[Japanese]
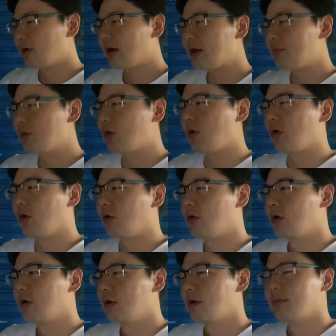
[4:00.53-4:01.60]
れはも
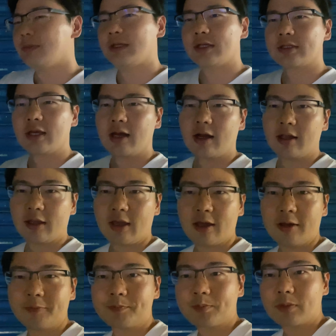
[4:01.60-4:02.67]
う皆さんがね、
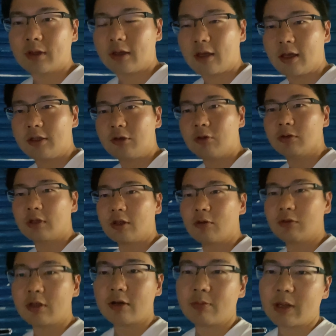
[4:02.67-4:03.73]
えー、日本で飲
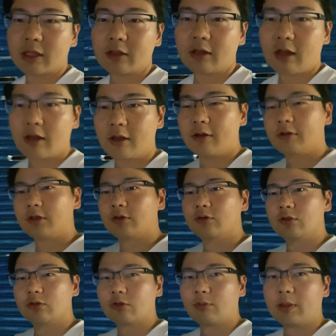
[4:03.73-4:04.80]
んでるバナナ牛
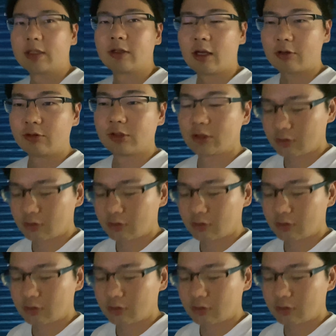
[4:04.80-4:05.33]
乳と全く一